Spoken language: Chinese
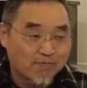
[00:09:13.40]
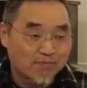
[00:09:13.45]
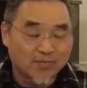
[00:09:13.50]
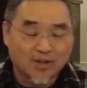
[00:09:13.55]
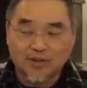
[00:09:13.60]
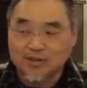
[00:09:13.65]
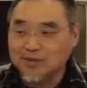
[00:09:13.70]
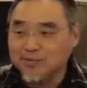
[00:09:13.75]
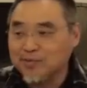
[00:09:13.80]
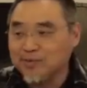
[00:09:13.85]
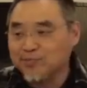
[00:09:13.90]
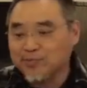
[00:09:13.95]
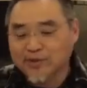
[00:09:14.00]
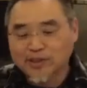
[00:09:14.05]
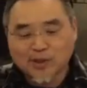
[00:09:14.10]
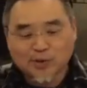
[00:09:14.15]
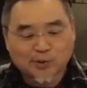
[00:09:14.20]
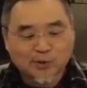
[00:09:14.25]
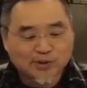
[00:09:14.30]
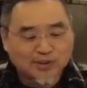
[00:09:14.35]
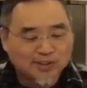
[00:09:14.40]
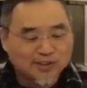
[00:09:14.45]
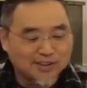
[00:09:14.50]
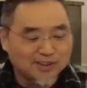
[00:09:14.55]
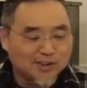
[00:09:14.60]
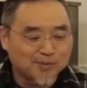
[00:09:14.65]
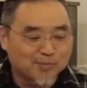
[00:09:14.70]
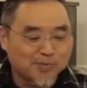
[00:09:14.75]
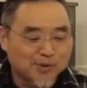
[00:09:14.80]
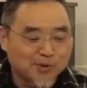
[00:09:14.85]
啊，你们不要觉得这
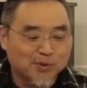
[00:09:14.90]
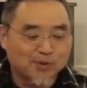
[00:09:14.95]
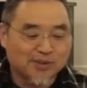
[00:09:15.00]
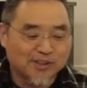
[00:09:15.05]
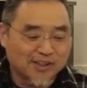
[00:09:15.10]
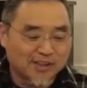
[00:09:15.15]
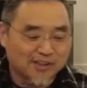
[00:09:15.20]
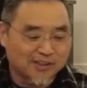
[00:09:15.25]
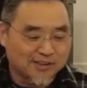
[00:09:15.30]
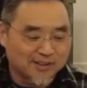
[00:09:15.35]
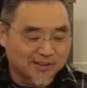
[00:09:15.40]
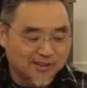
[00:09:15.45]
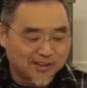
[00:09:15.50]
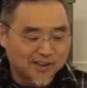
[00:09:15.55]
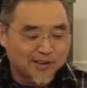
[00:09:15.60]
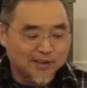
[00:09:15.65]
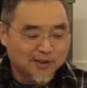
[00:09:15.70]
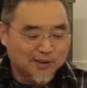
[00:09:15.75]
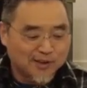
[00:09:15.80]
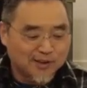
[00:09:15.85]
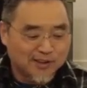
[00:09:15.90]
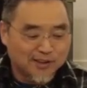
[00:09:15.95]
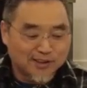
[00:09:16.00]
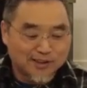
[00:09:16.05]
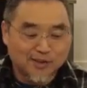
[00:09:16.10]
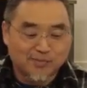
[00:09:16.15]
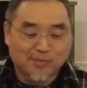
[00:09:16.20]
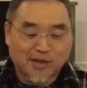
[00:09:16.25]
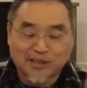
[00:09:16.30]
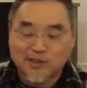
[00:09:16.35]
个不重要，这个也
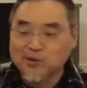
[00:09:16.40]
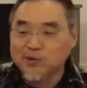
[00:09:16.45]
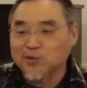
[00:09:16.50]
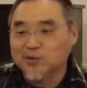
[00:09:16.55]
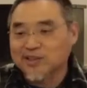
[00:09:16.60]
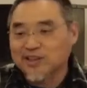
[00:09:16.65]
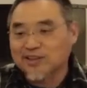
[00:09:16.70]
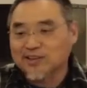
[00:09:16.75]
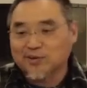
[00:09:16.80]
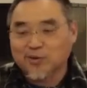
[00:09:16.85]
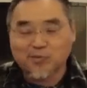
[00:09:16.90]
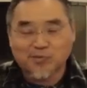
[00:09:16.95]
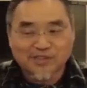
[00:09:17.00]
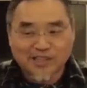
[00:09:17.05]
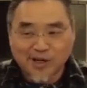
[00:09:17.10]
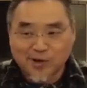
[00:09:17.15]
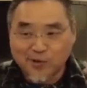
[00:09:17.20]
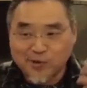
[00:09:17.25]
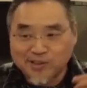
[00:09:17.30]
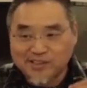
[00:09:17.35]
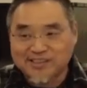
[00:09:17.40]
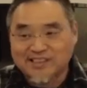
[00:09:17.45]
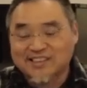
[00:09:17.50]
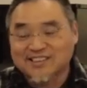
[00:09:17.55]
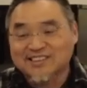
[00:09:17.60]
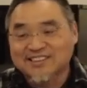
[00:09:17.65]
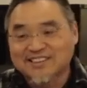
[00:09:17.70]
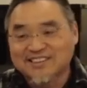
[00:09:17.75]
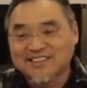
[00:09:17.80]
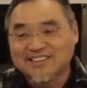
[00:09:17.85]
是蛮重要的。我们待会会讲，
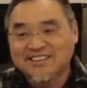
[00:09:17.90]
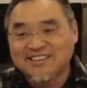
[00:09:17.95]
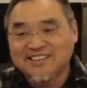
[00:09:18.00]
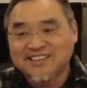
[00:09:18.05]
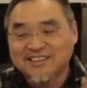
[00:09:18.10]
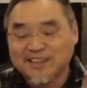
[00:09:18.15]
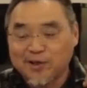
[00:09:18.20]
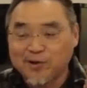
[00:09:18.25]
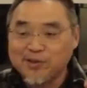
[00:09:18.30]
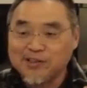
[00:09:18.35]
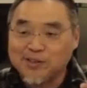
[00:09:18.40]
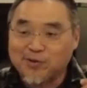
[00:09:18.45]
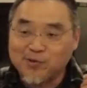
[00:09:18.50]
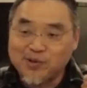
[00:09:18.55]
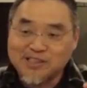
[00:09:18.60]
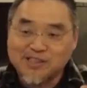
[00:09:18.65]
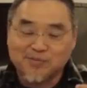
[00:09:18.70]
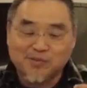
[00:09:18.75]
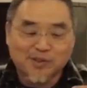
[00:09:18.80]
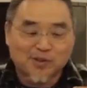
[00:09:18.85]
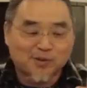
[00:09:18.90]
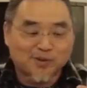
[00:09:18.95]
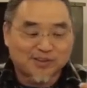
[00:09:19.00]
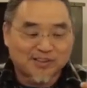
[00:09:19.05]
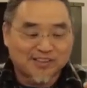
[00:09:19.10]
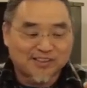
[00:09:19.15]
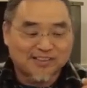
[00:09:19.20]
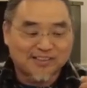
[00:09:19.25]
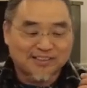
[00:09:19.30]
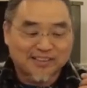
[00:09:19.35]
待会讲为什么有这
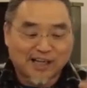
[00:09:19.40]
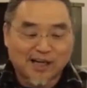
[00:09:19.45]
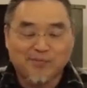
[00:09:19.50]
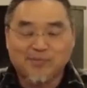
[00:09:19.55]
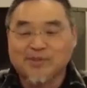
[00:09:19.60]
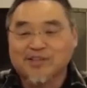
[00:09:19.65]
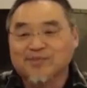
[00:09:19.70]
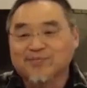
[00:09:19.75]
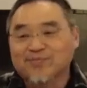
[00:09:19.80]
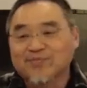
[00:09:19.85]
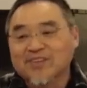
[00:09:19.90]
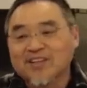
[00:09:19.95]
些差别。